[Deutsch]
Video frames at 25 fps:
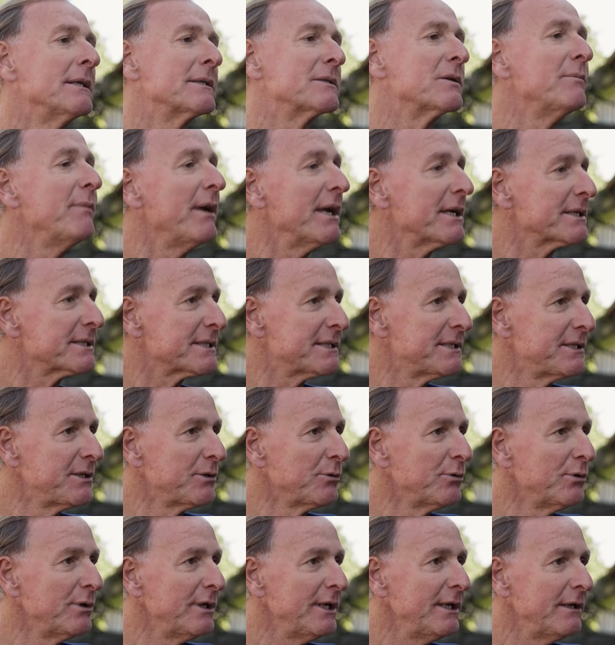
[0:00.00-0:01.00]
zum 1.
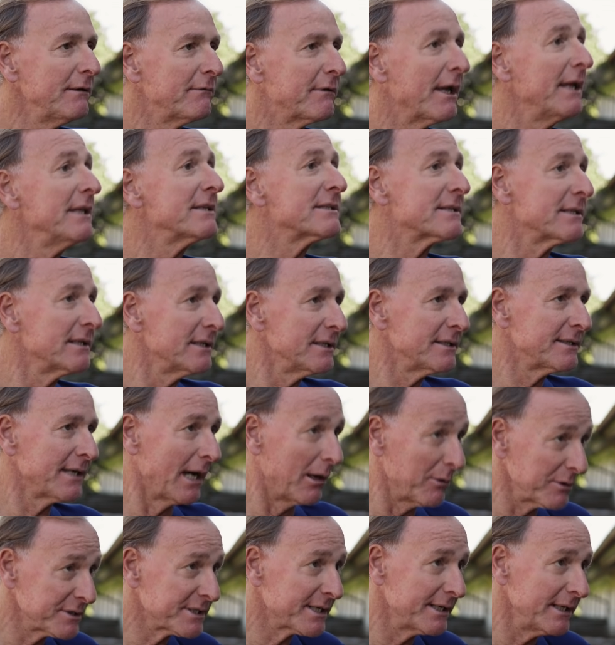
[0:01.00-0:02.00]
Juli gänzlich
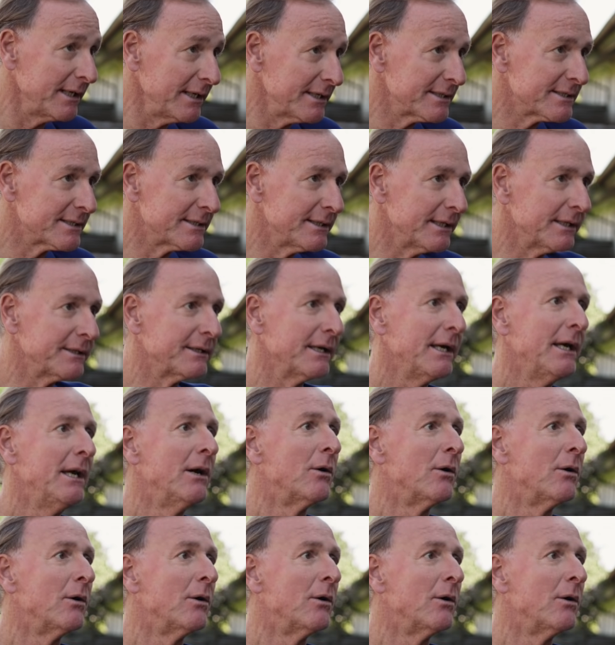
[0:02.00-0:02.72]
ausgelistet,